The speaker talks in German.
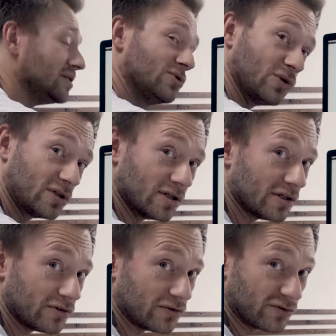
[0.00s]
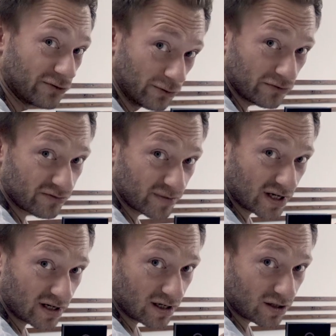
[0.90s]
ich drücke
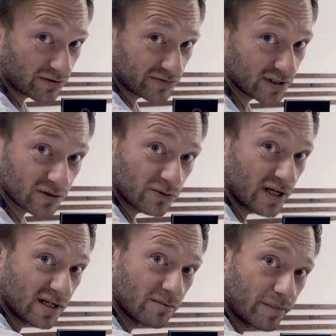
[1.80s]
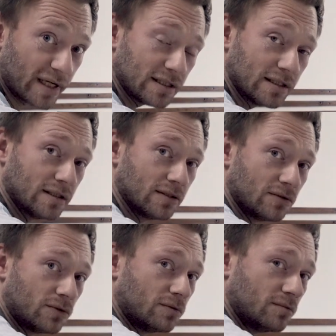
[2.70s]
fünfmal auf den Random-Button,
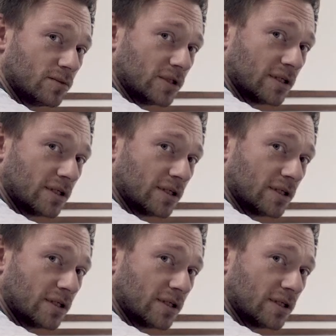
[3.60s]
um